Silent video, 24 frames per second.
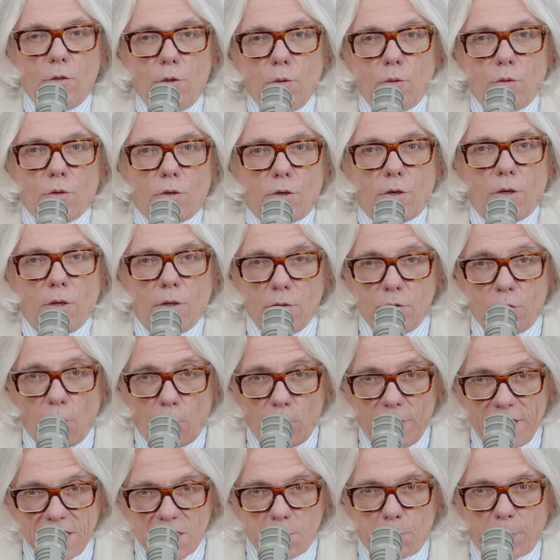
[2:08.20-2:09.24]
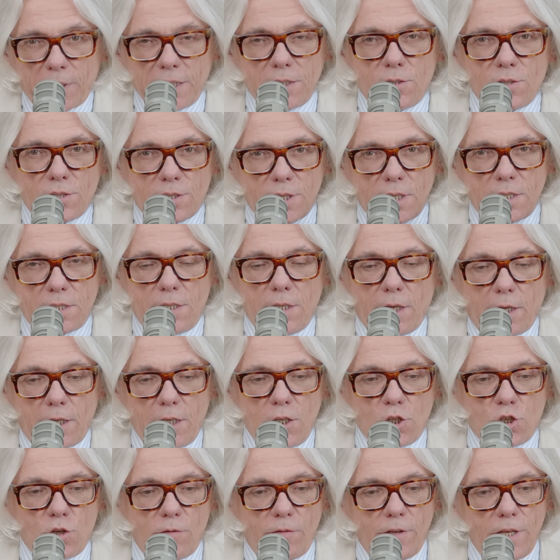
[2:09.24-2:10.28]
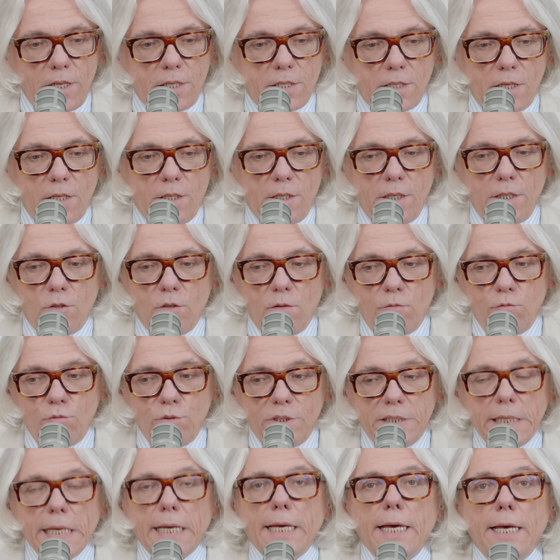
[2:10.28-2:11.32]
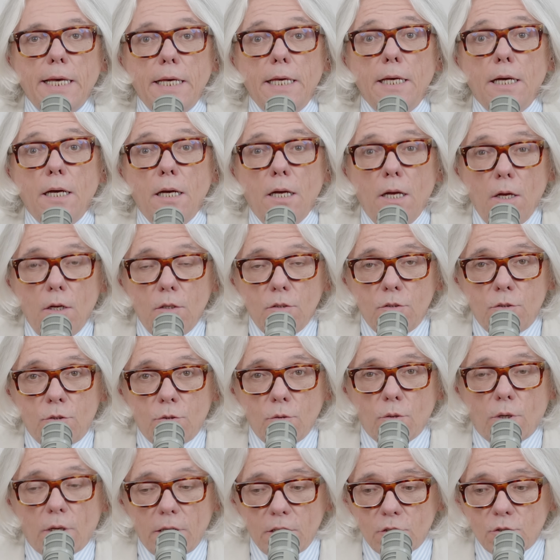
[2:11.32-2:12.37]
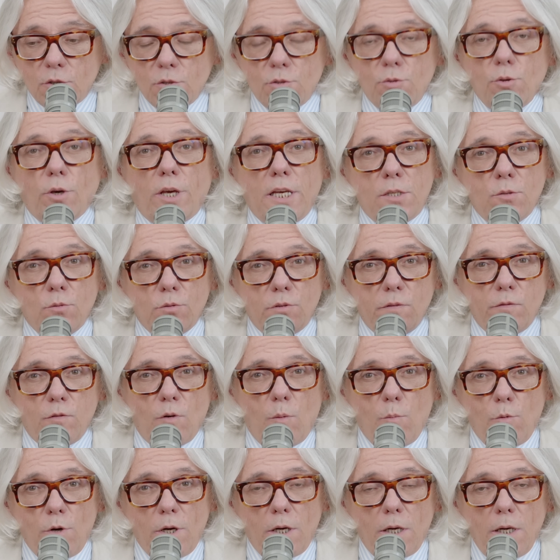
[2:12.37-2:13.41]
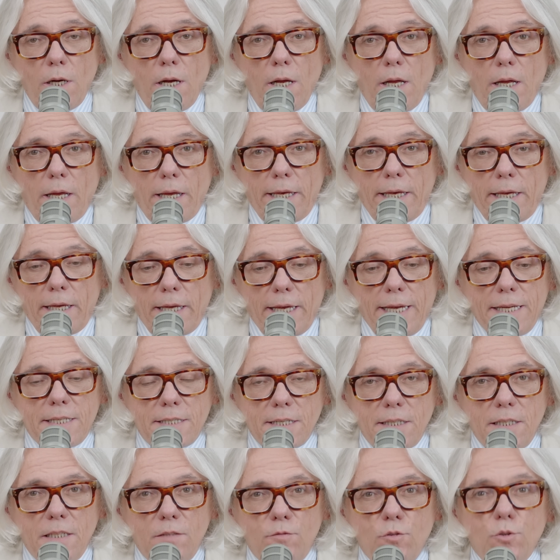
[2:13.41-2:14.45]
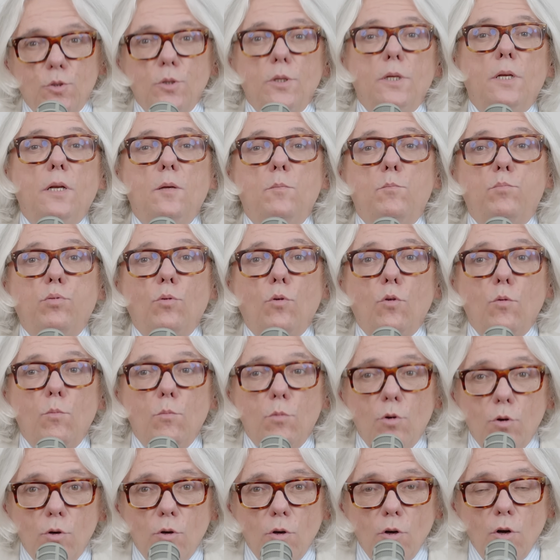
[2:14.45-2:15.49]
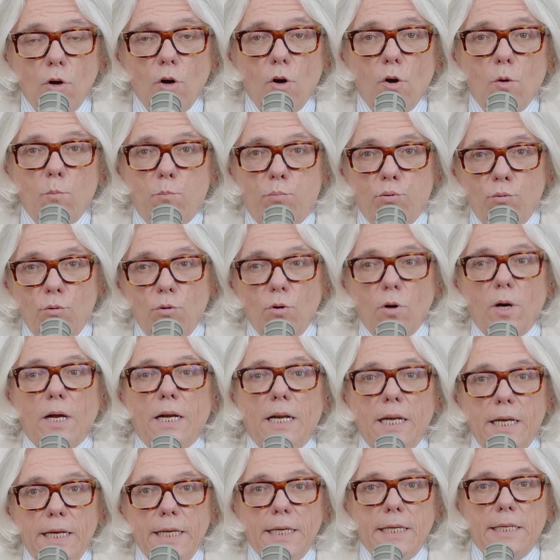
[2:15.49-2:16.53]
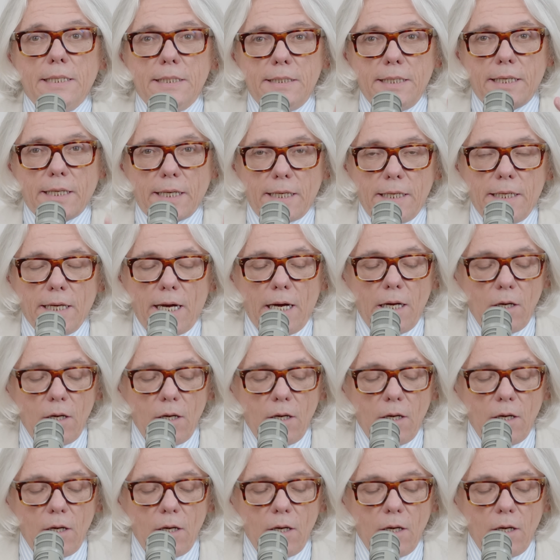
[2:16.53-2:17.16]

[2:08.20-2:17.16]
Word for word: Donc, dans l'esprit de cette série, je vais essayer de vous décrire toutes les chaussures qui sont devant moi et essayer de vous donner les bons mots pour les décrire.